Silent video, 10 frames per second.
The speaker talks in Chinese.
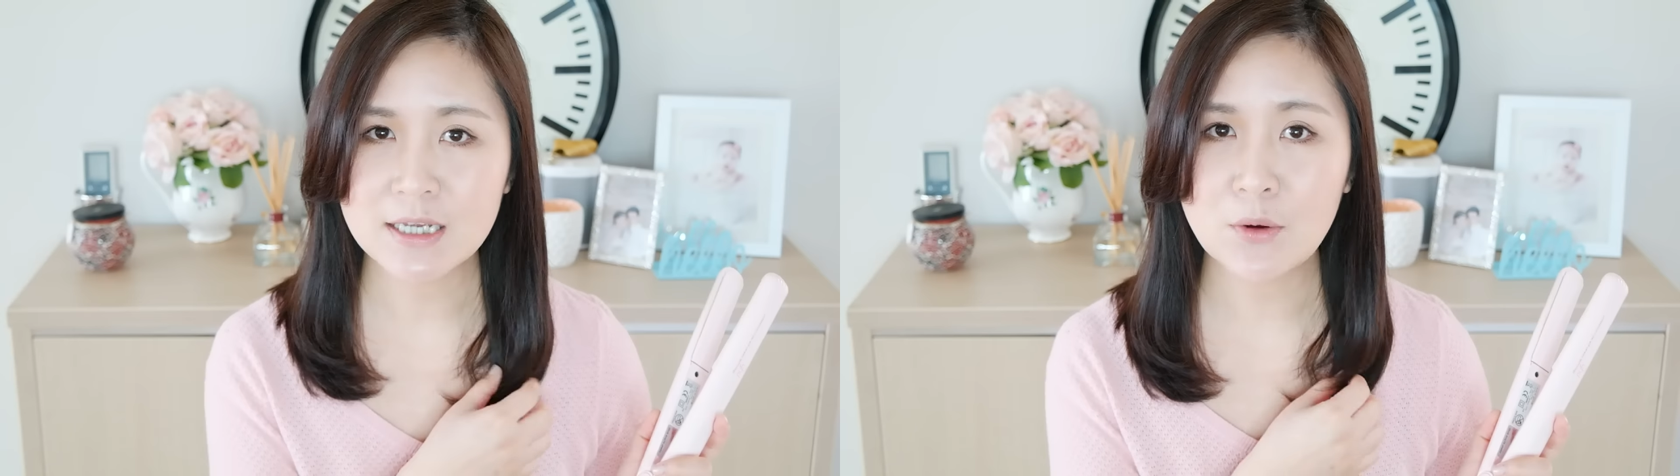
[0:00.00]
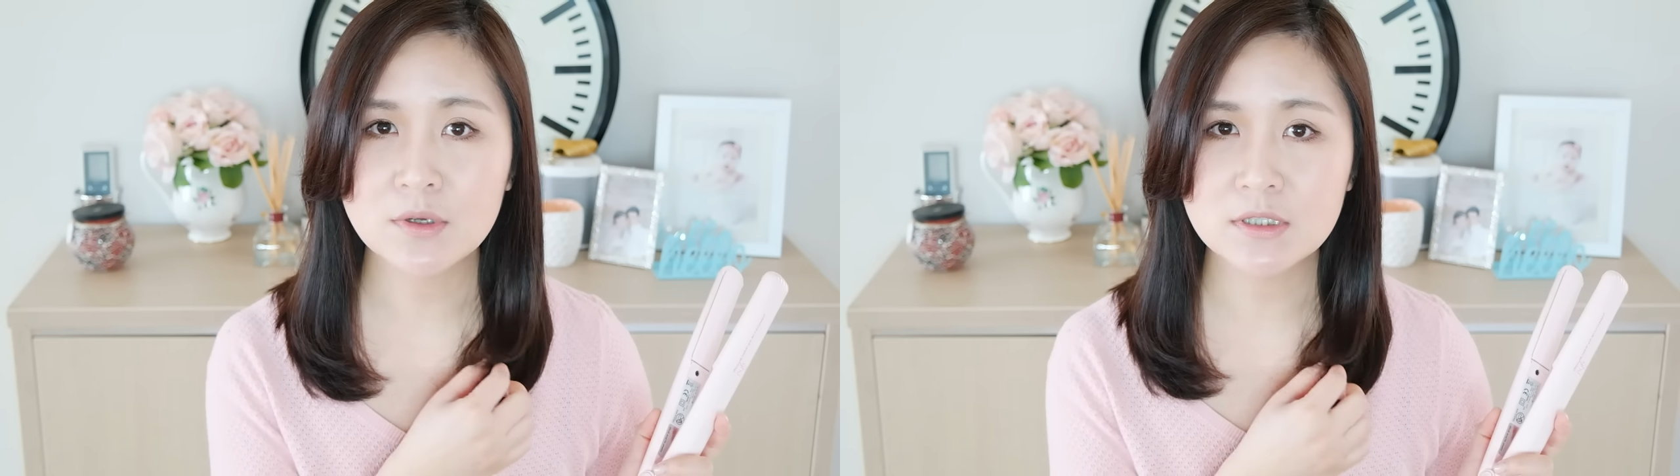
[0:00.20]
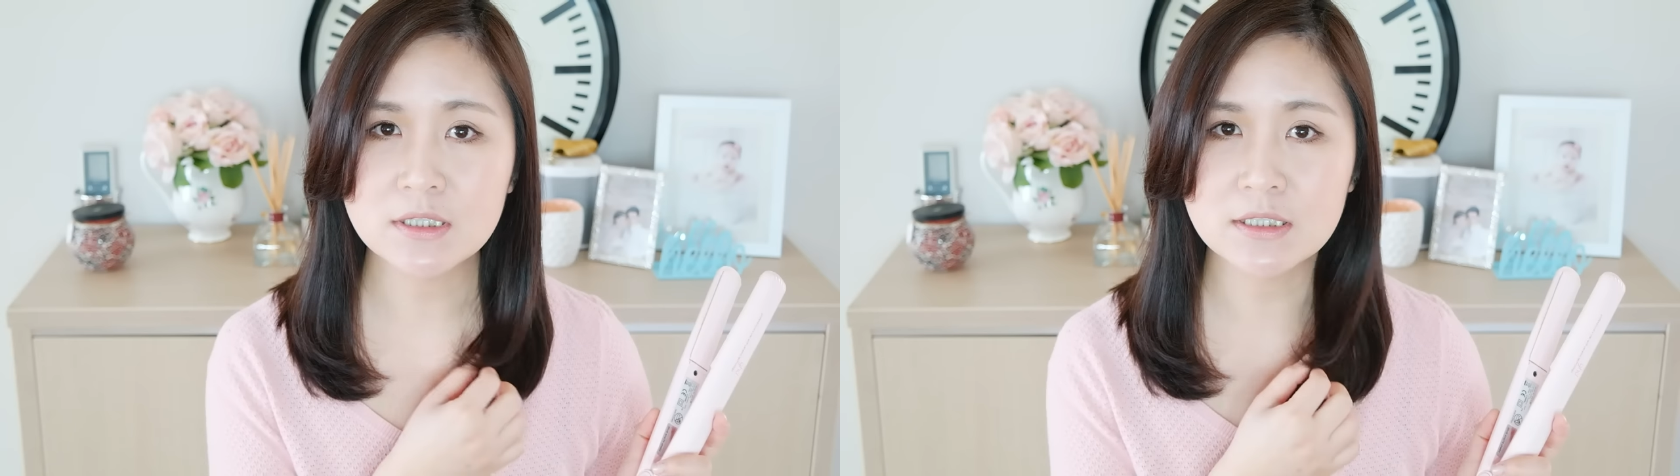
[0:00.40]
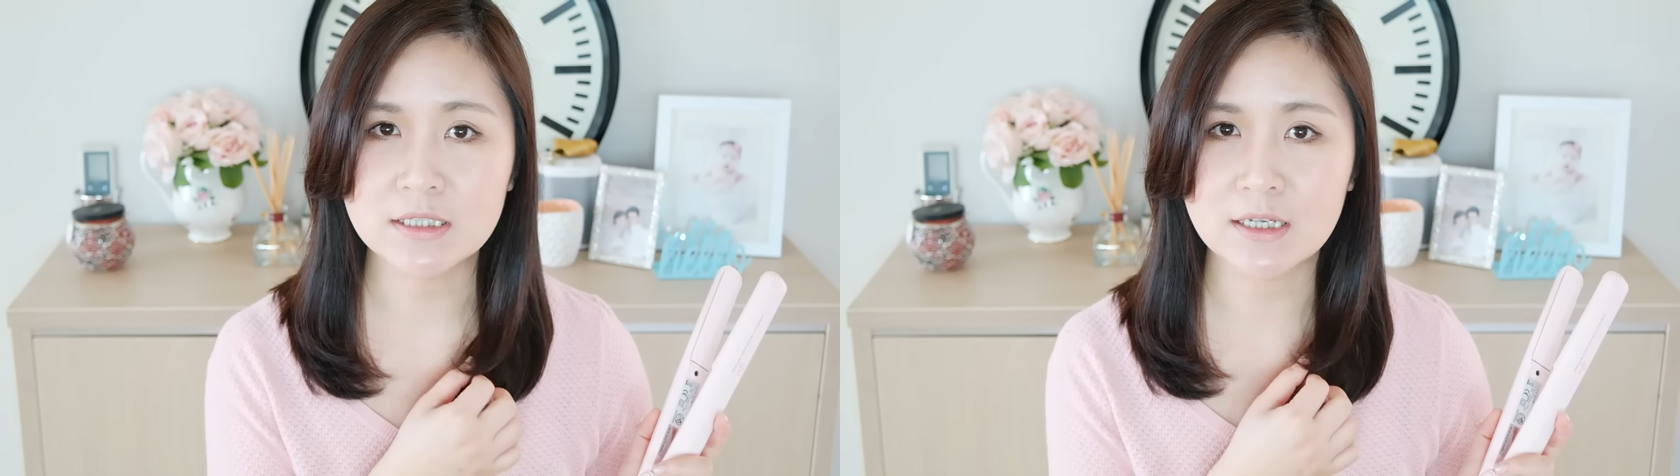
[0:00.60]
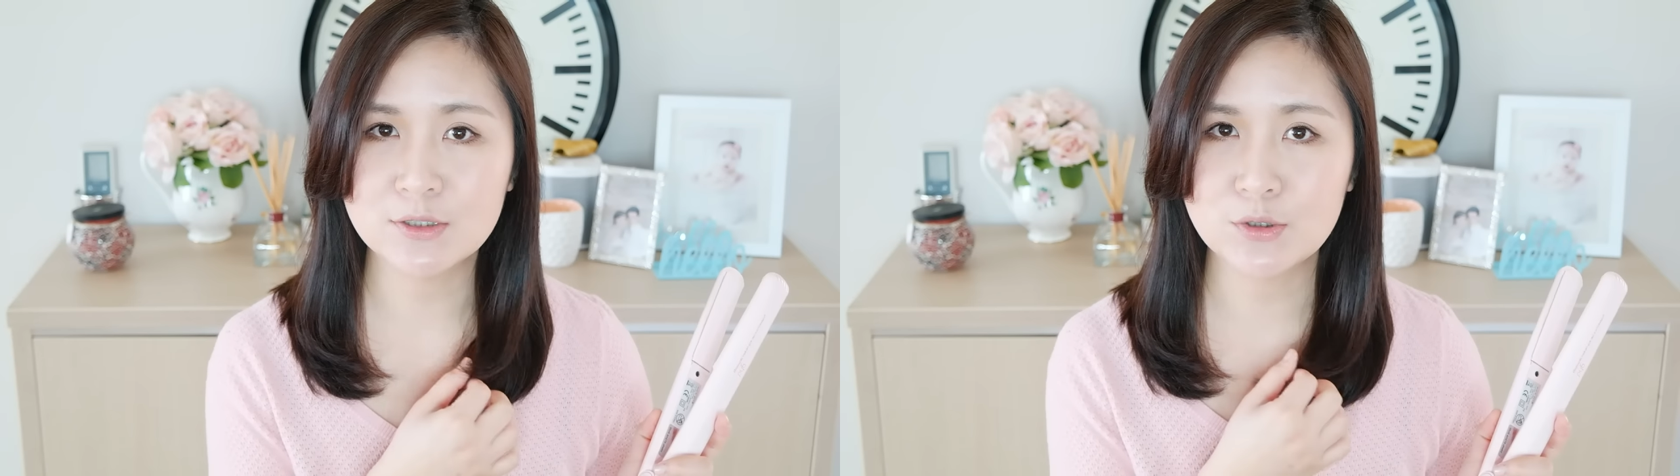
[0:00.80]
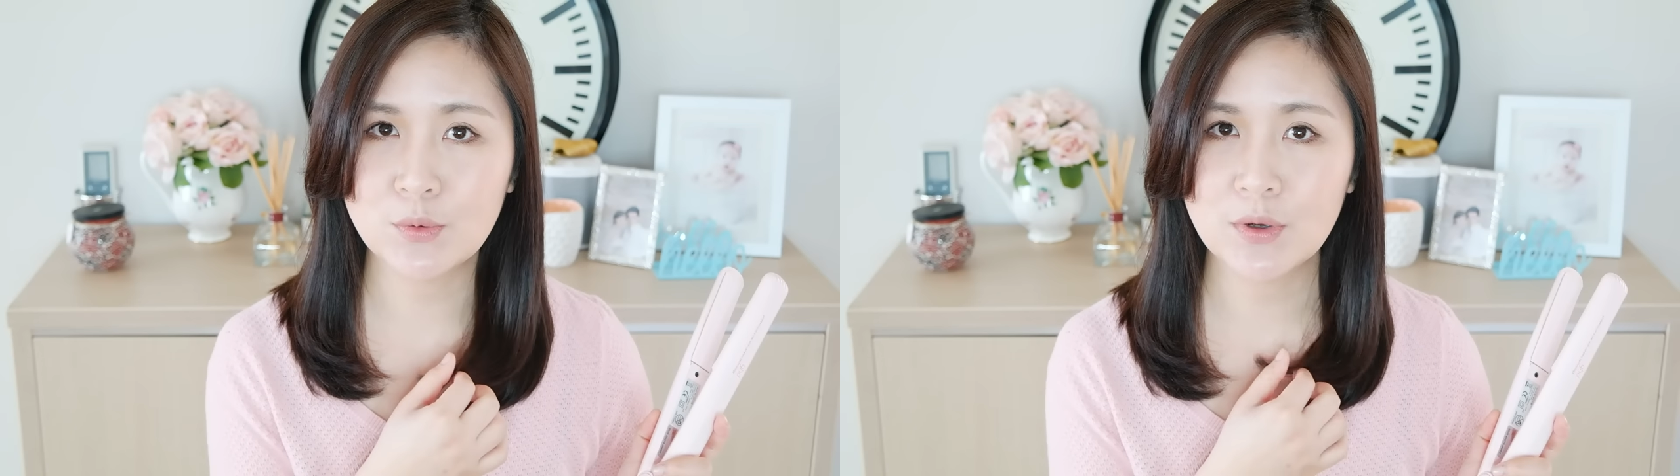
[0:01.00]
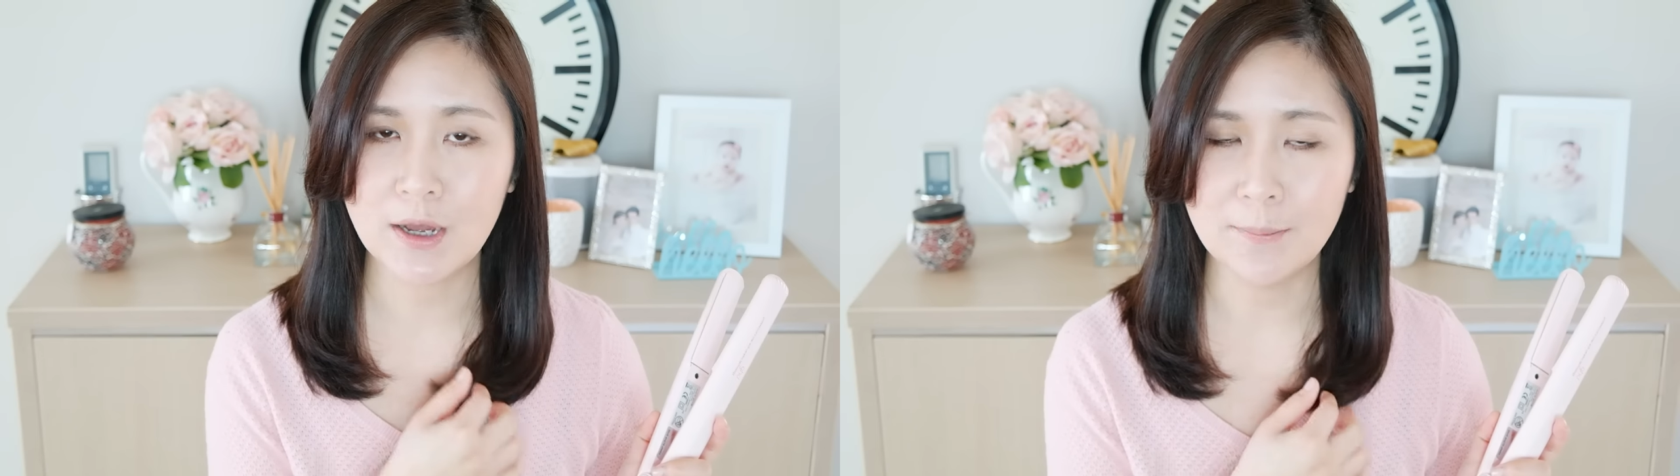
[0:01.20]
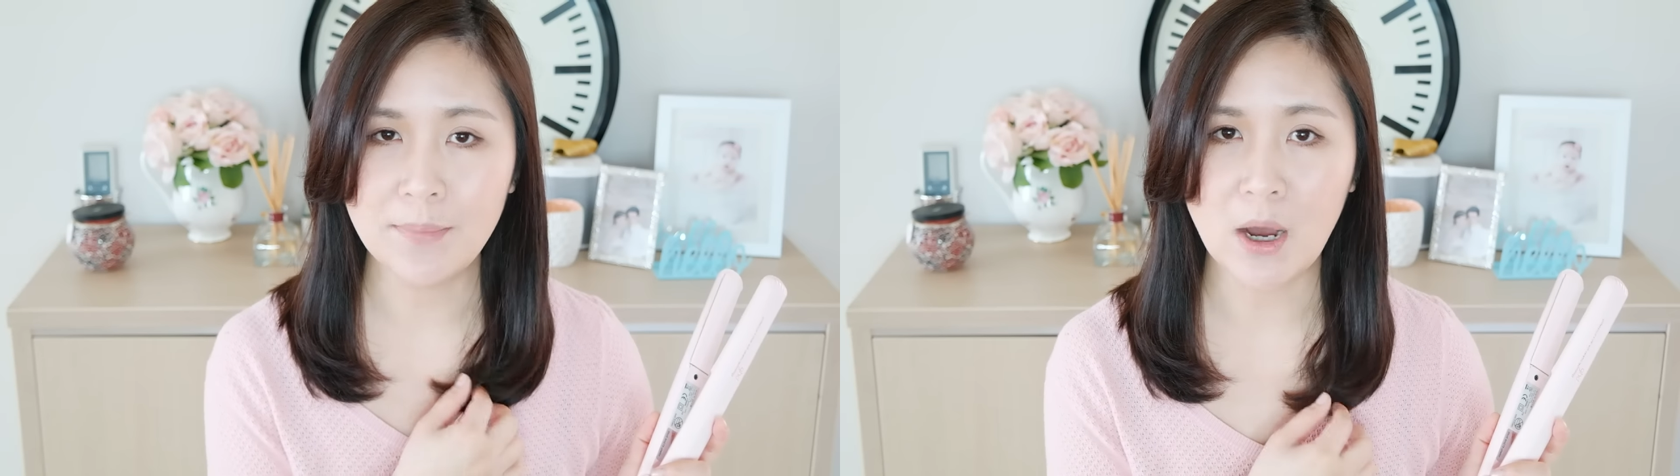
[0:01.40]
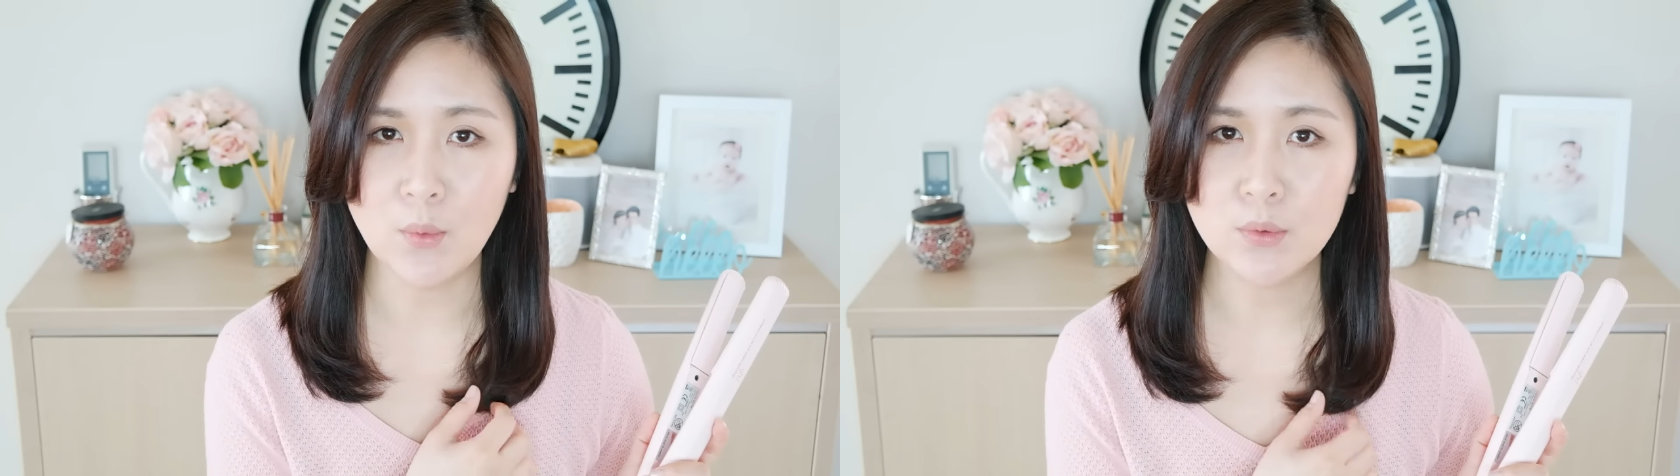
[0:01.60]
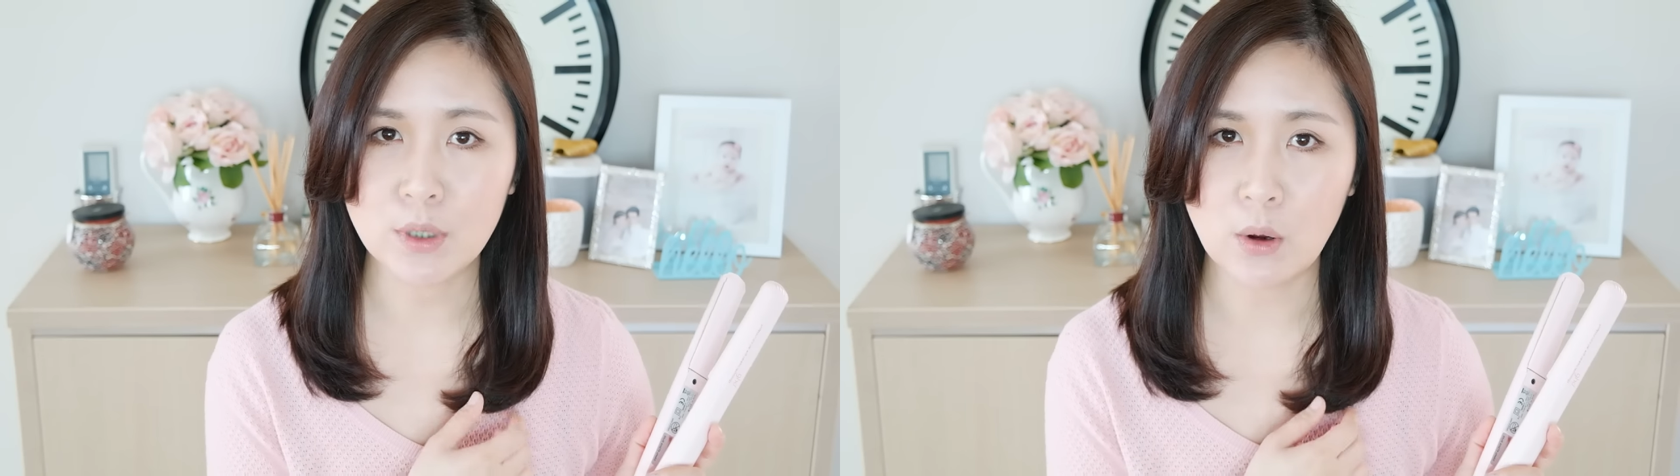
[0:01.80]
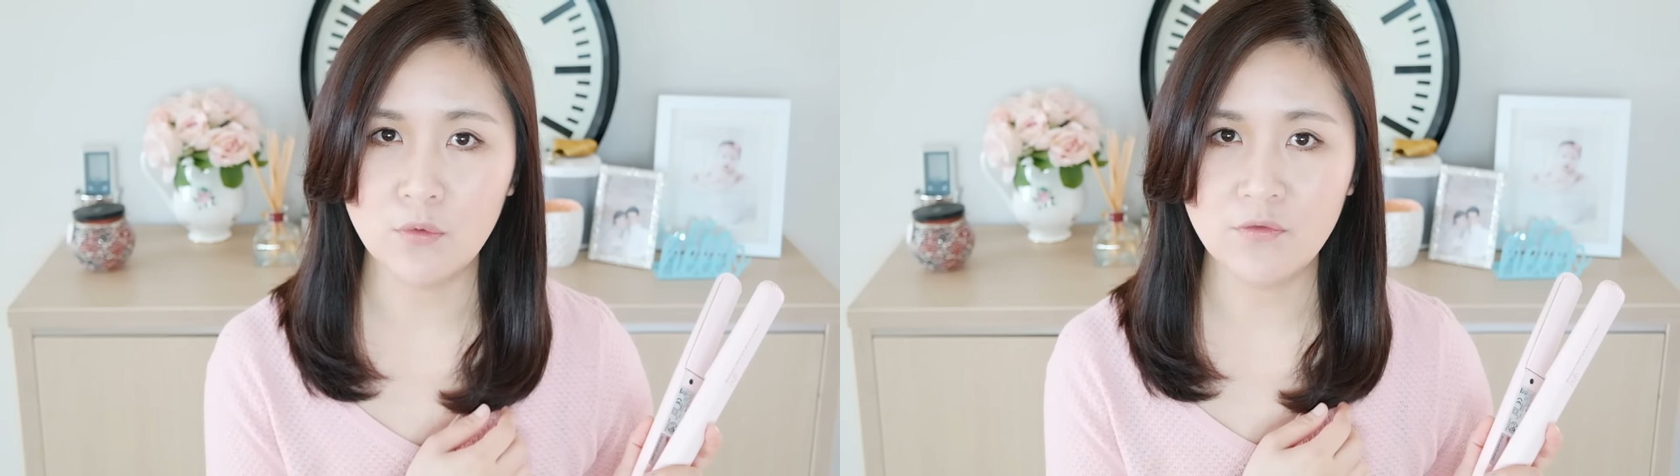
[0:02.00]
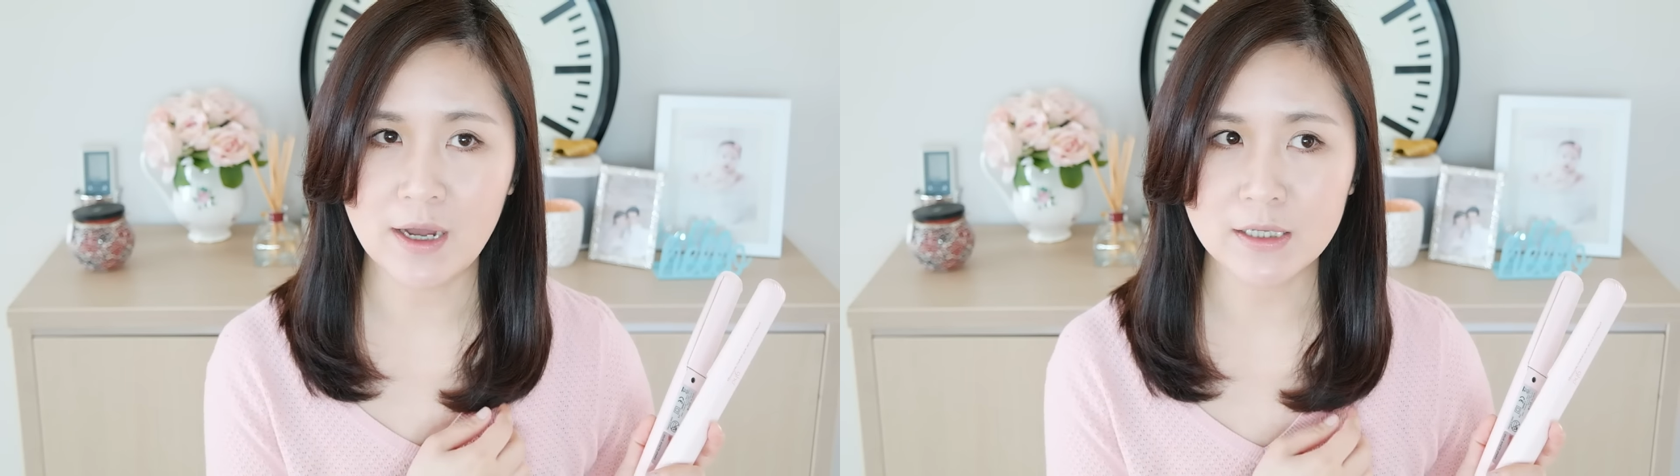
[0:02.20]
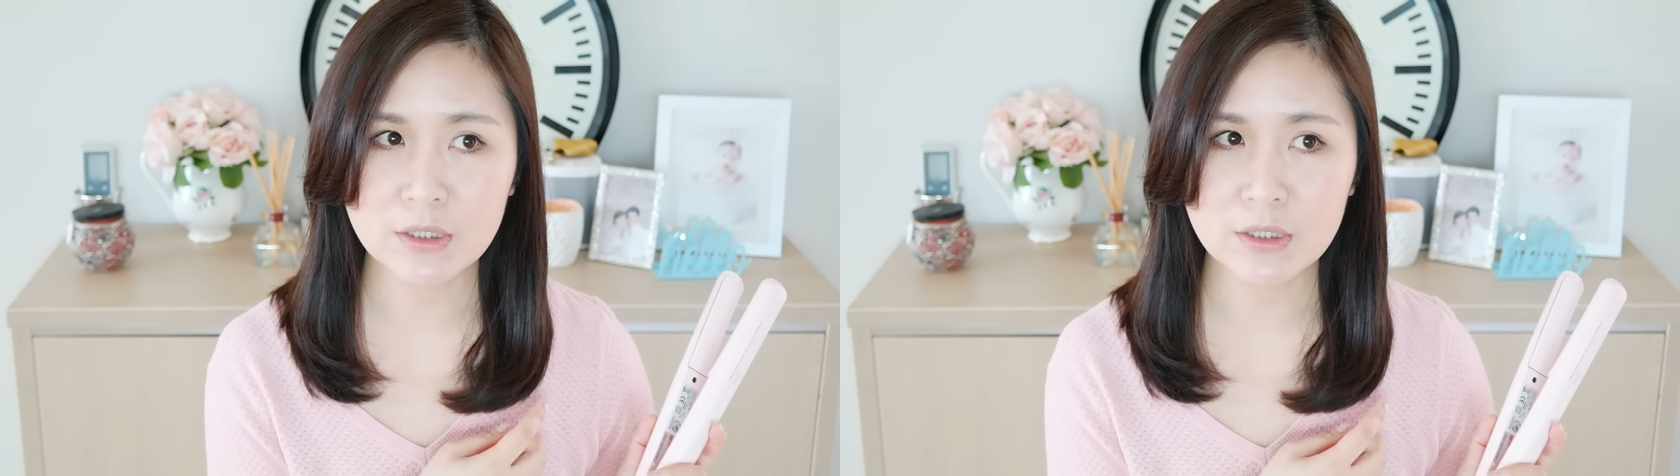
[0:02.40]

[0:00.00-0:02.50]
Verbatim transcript: 像我自己呢，就会很保护头发，